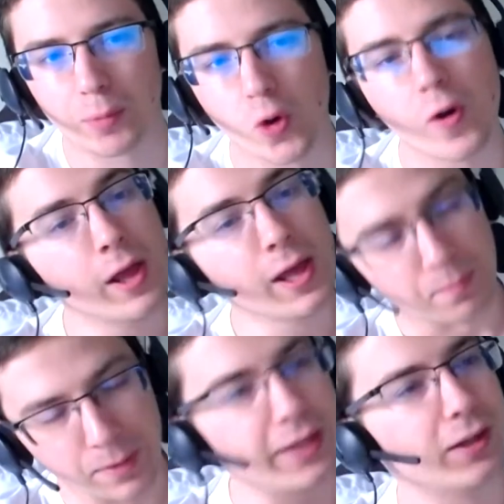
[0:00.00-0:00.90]
beaux,
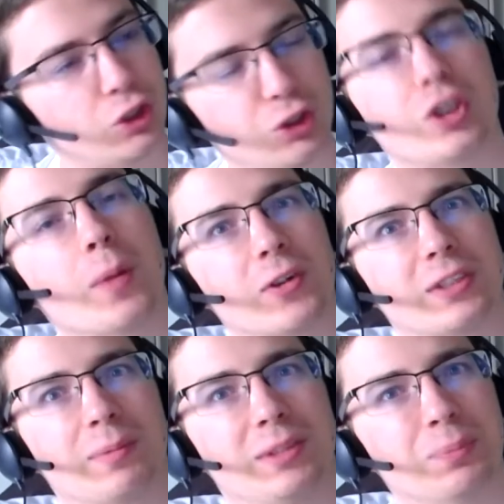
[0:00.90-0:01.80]
mais justement
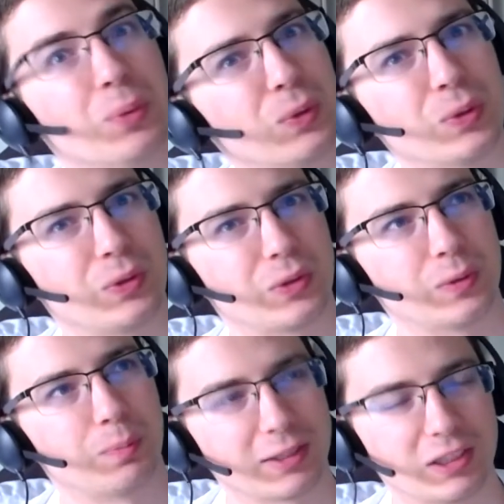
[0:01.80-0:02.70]
c'est un petit peu le truc
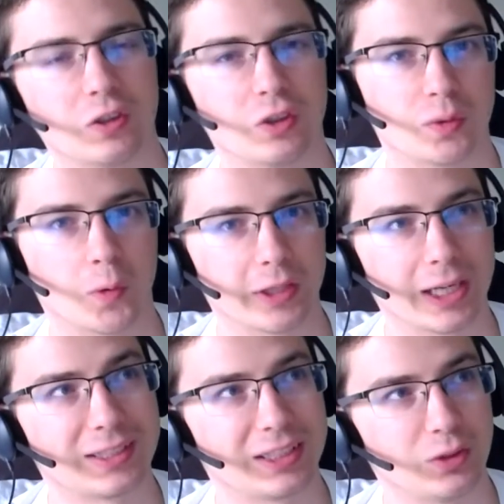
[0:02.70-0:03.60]
euh, particulier de ce
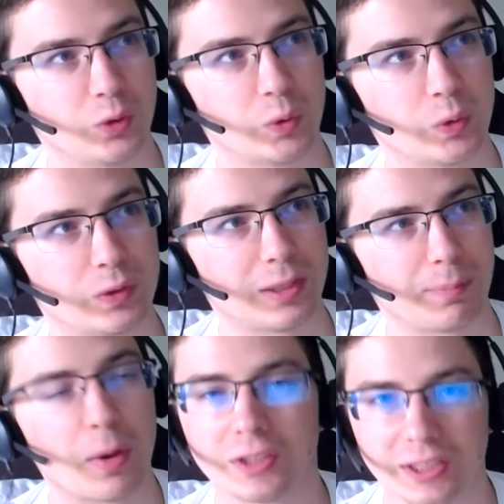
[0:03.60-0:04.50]
manga, c'est que
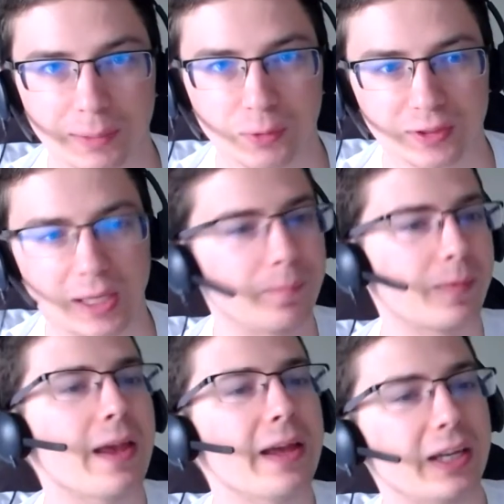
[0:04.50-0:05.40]
pas aussi simple que ça.
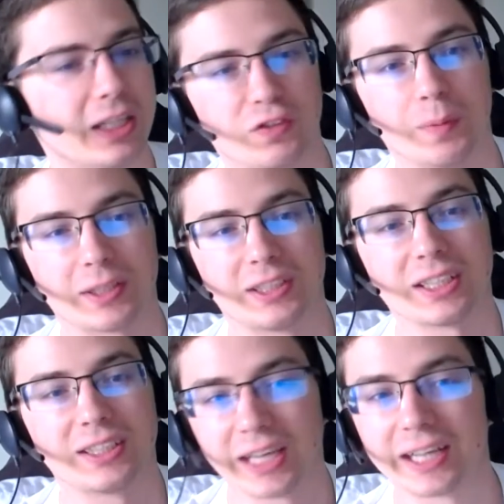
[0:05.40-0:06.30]
Et je vais
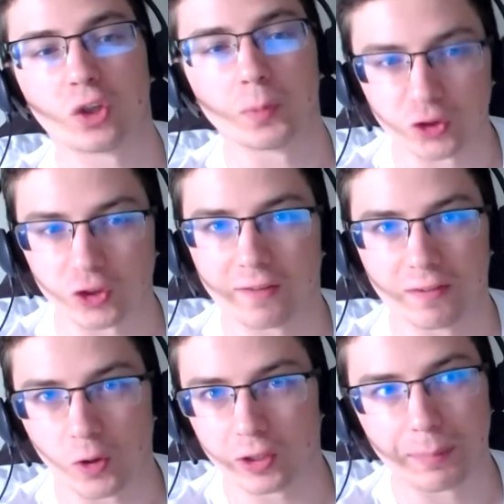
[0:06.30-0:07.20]
partir directement sur la
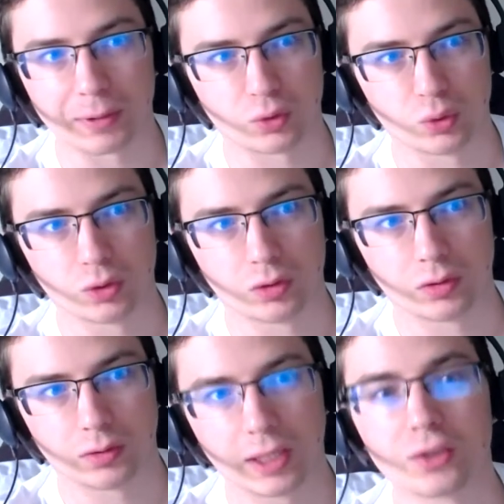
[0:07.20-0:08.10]
vie manga parce que
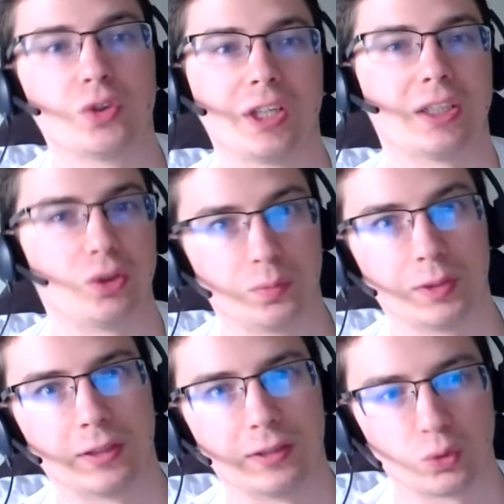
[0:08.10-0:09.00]
euh, là je vous ai
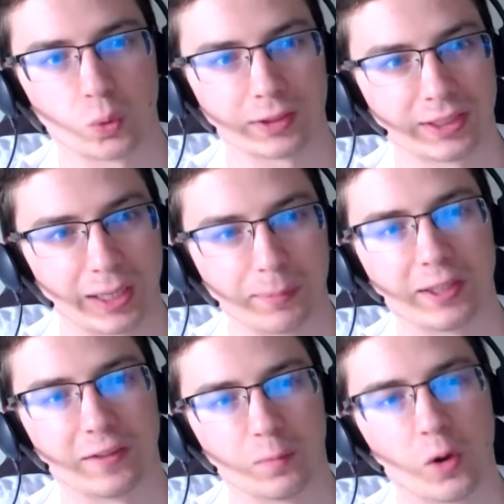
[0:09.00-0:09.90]
résumé euh, l'histoire très
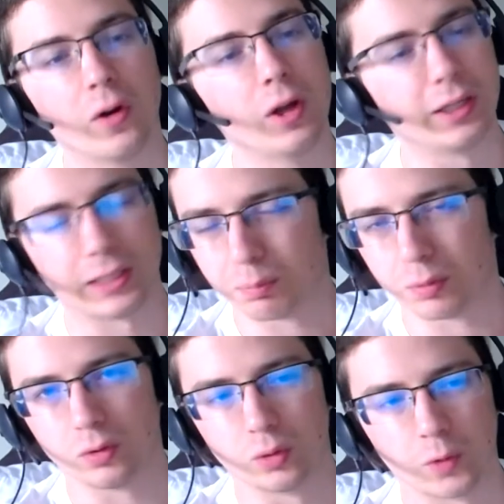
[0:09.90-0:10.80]
brièvement, y a,
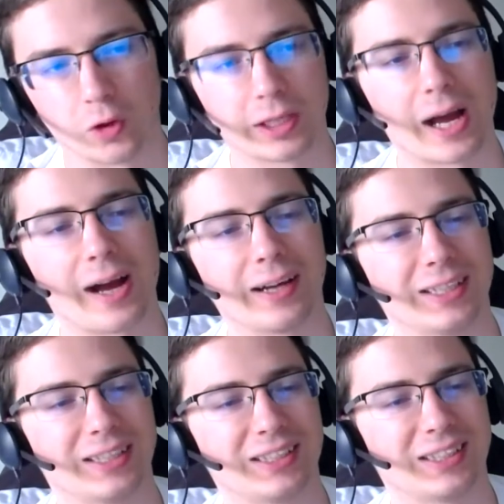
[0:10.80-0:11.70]
le manga
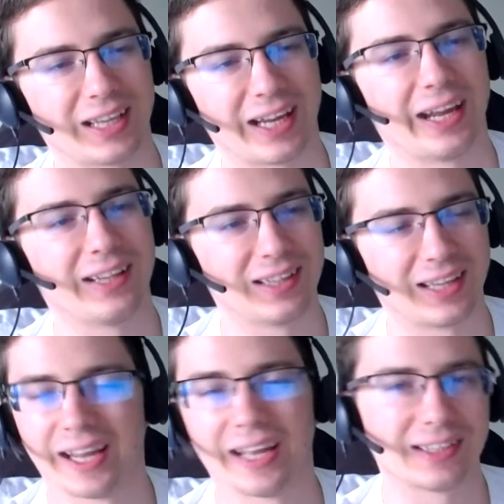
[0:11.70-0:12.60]
est très
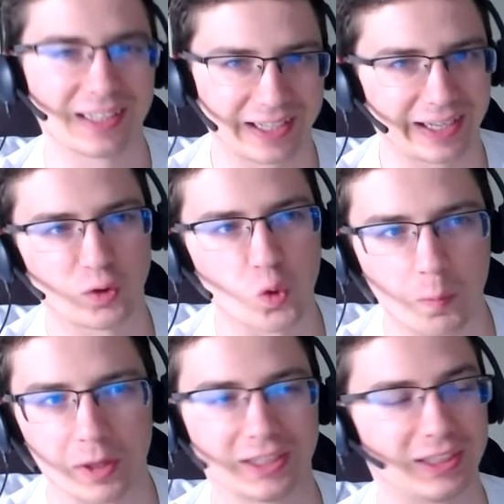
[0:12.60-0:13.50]
très très
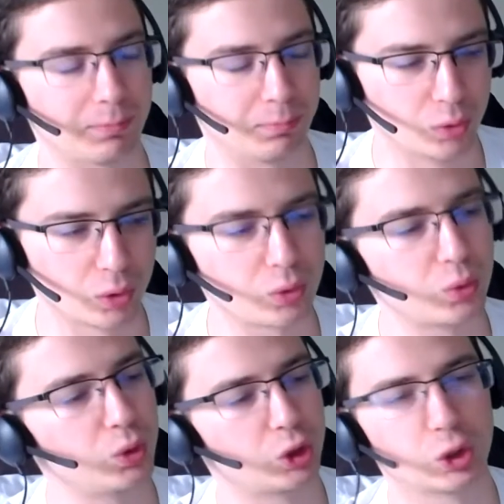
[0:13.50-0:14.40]
complexe, il y a
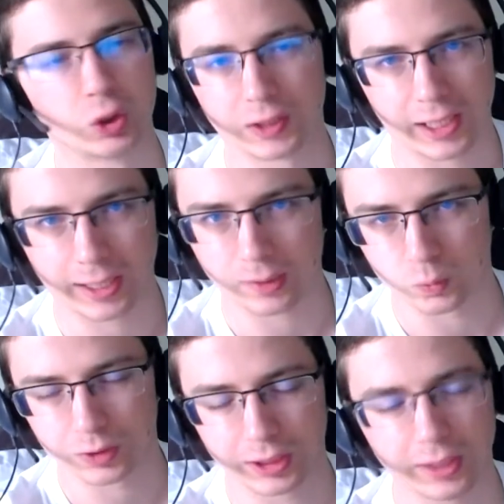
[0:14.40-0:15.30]
beaucoup de choses à
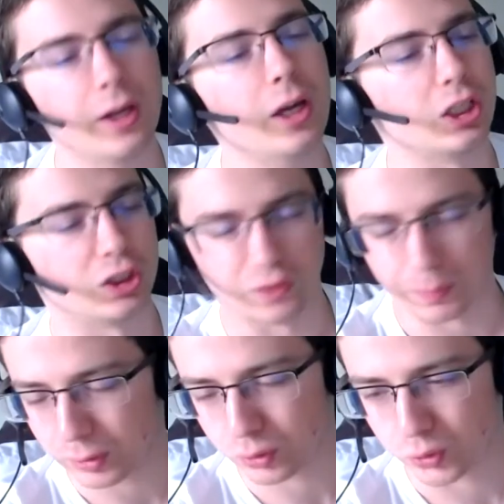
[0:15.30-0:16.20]
raconter, je vais
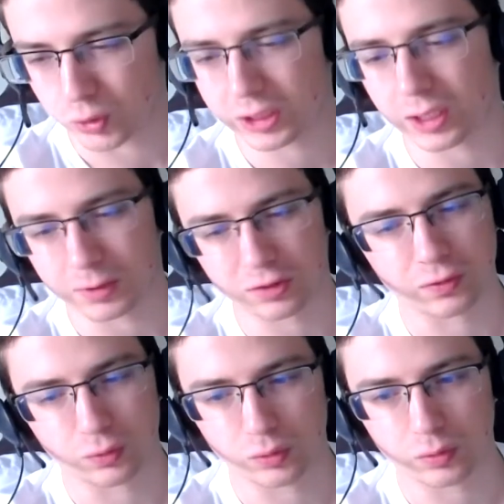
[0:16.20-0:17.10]
pas tout vous dire mais je vais
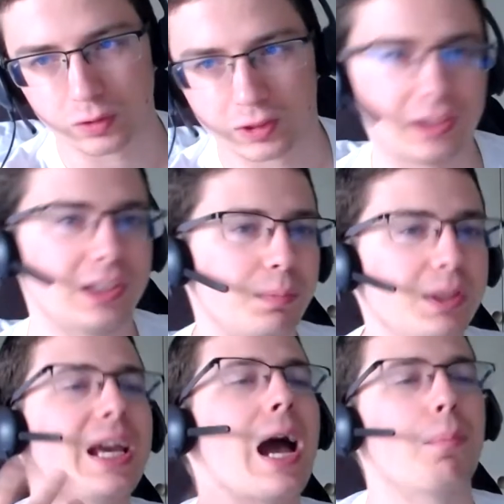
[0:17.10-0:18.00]
vous
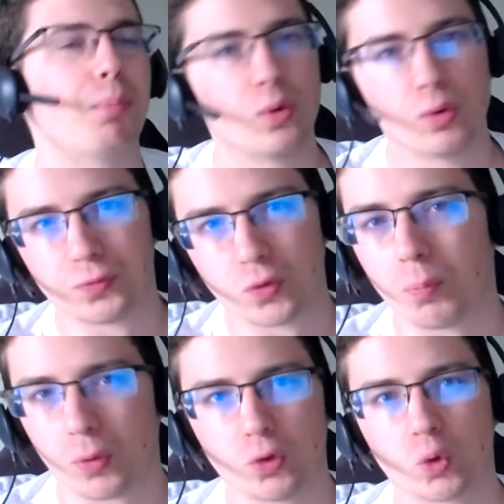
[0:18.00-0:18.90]
expliquer un peu le fond
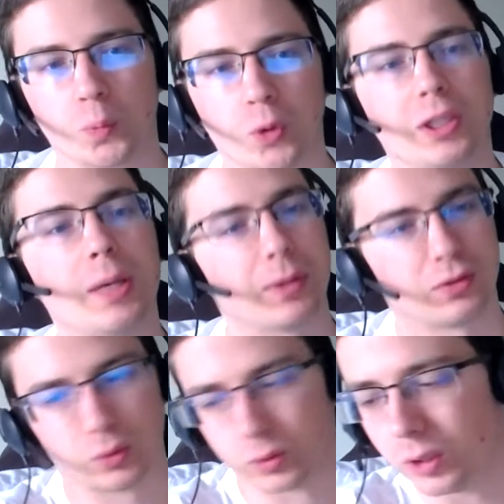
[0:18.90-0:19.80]
pour vous compreniez parce
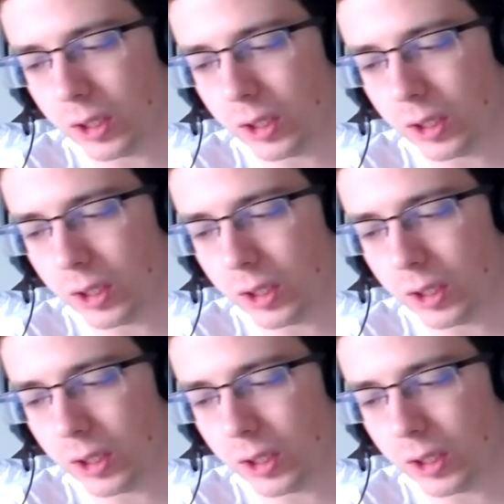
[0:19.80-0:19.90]
que